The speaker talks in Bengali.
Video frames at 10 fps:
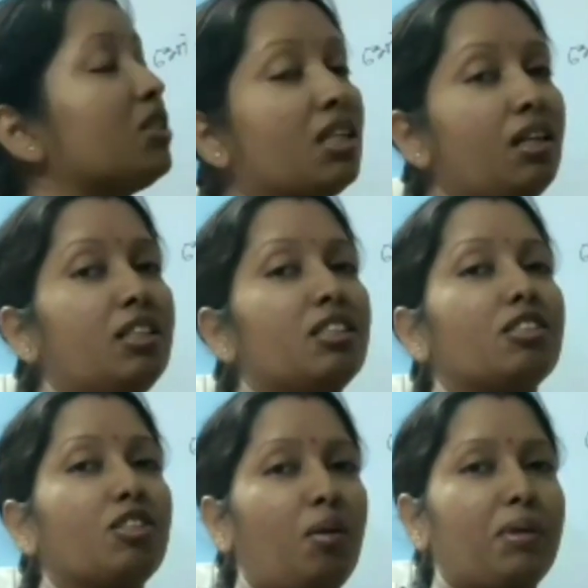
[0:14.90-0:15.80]
হচ্ছে
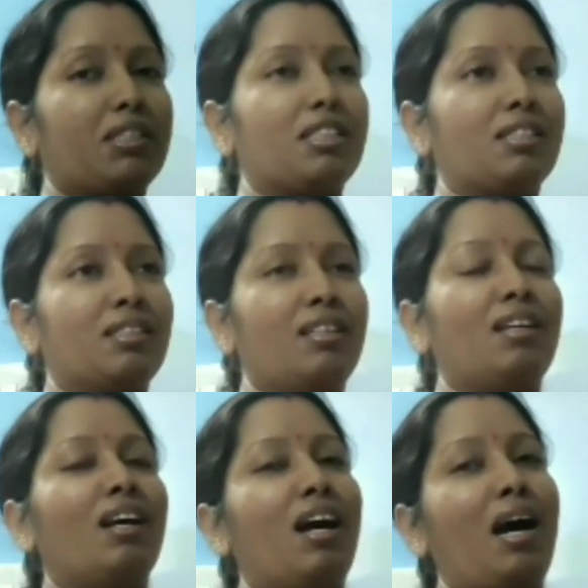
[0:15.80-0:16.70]
সমাস
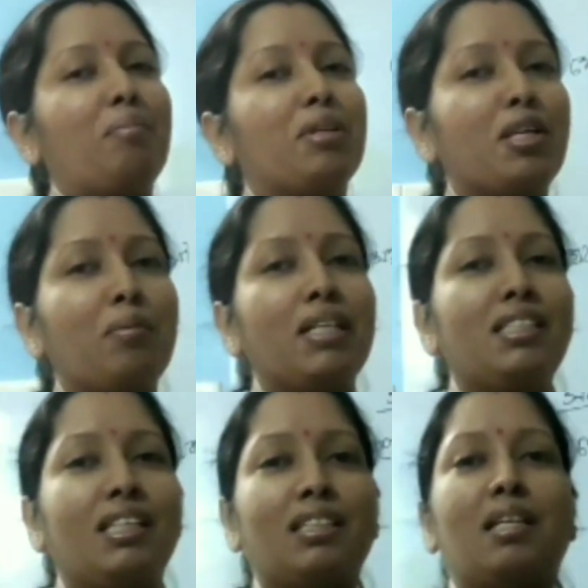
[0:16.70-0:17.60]
আমরা সবাই
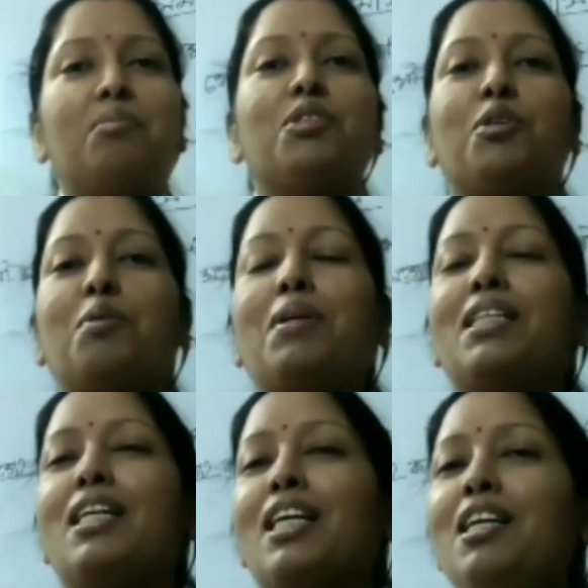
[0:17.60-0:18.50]
জানতাম
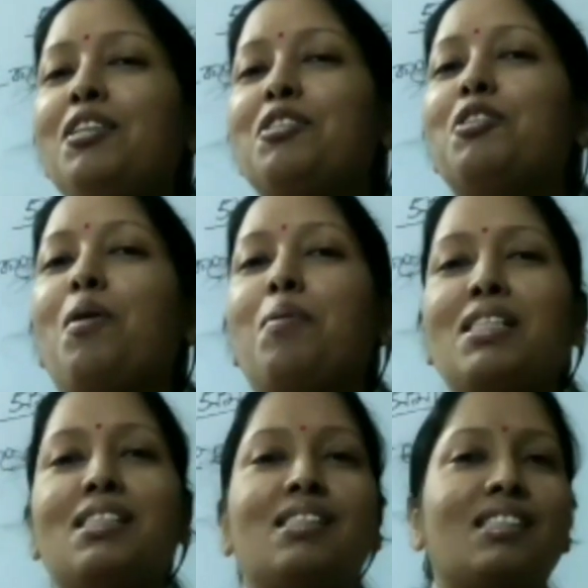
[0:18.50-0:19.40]
ছোটবেলা থেকে
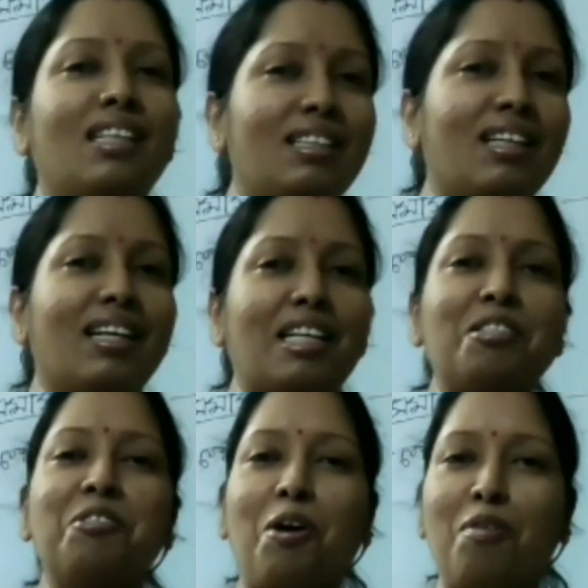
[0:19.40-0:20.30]
সমাস শিখতে
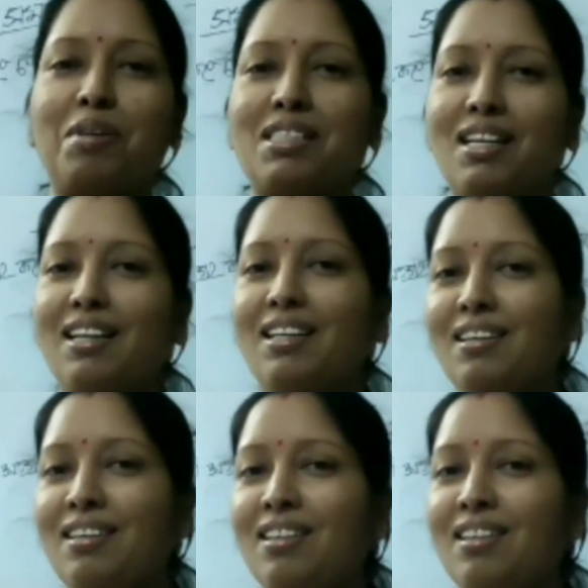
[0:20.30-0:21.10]
নাকি ছয় মাস লাগে